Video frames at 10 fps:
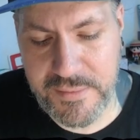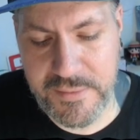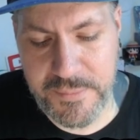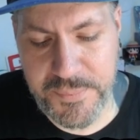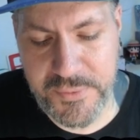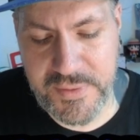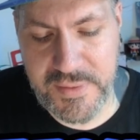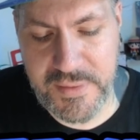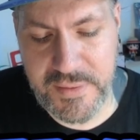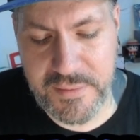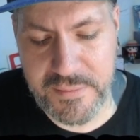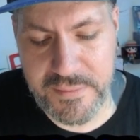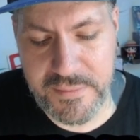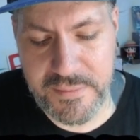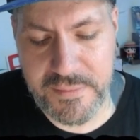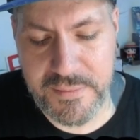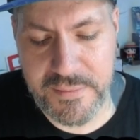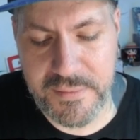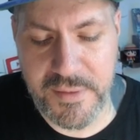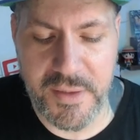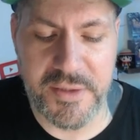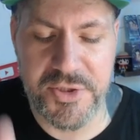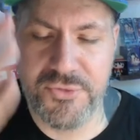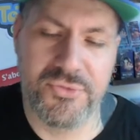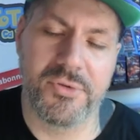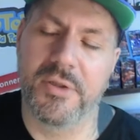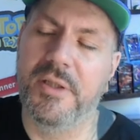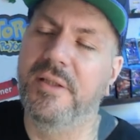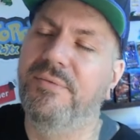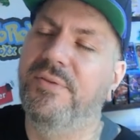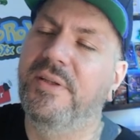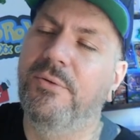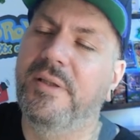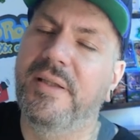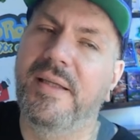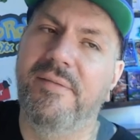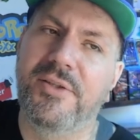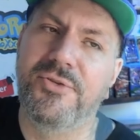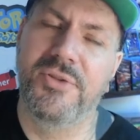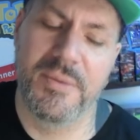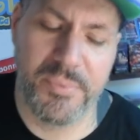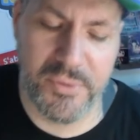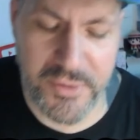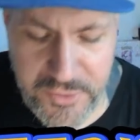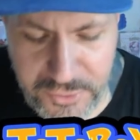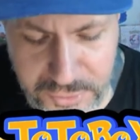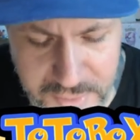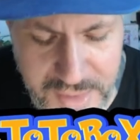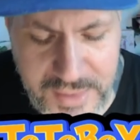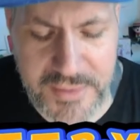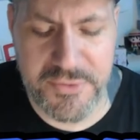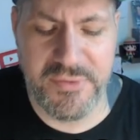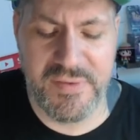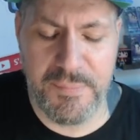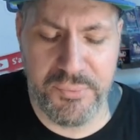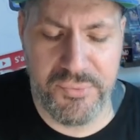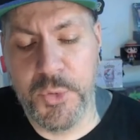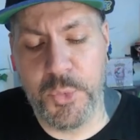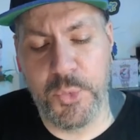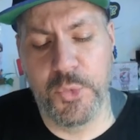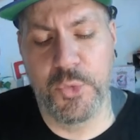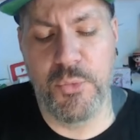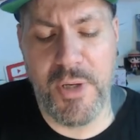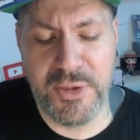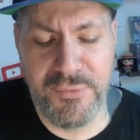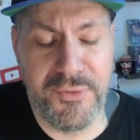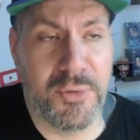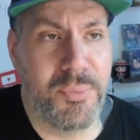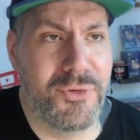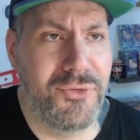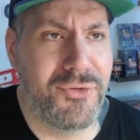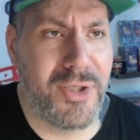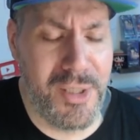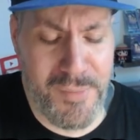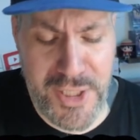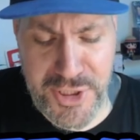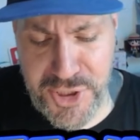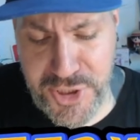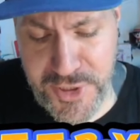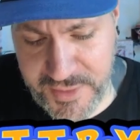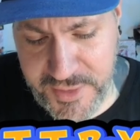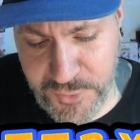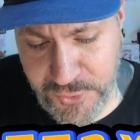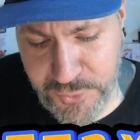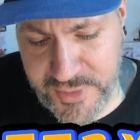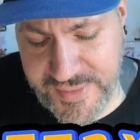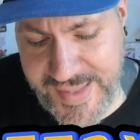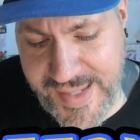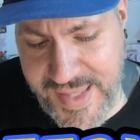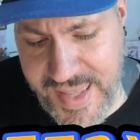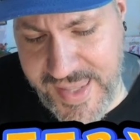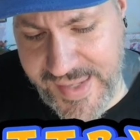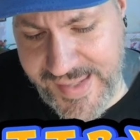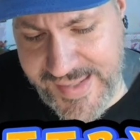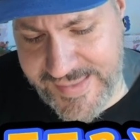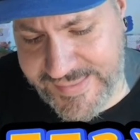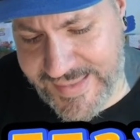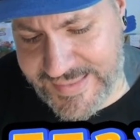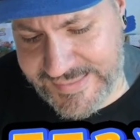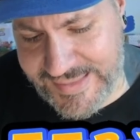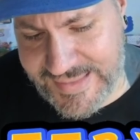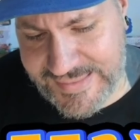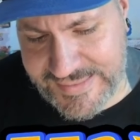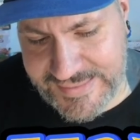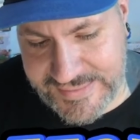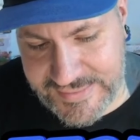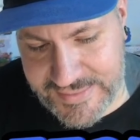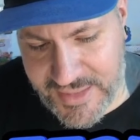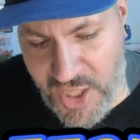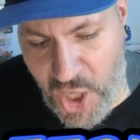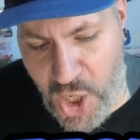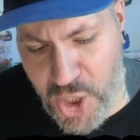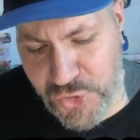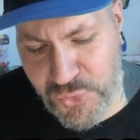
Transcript: le petit... Euh, ah, j'ai toujours la difficulté avec Chenipan et celui-là, je ne sais plus. Ouh, magnifique petit salamèche qui nous suit derrière un tartare en